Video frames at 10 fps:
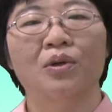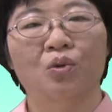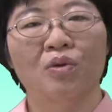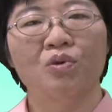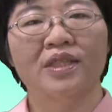
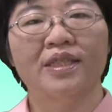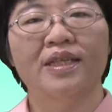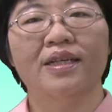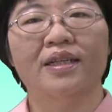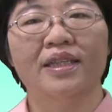对墨西
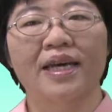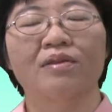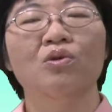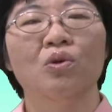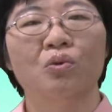哥而
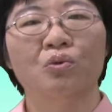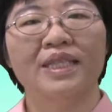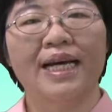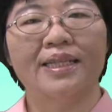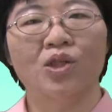言，物
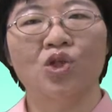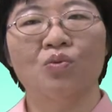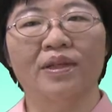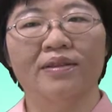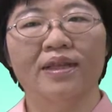价即是
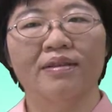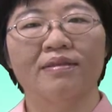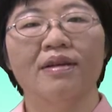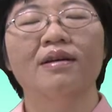稳定。